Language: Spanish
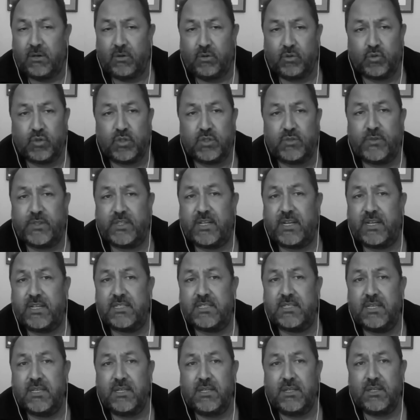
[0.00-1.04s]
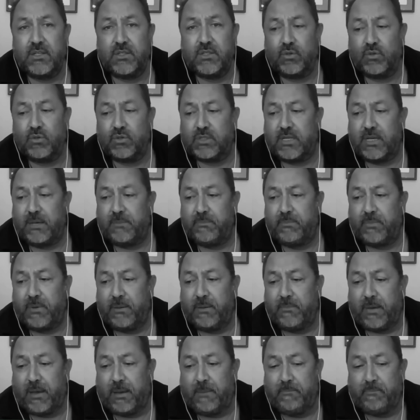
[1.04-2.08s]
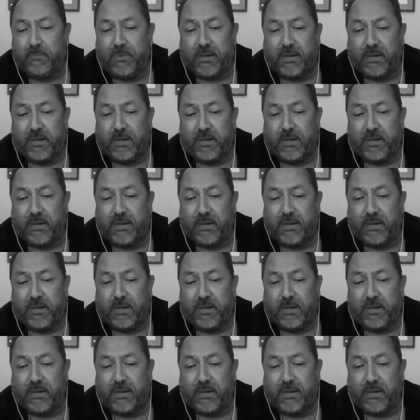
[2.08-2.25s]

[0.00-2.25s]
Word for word: Los jueces federales son los que han,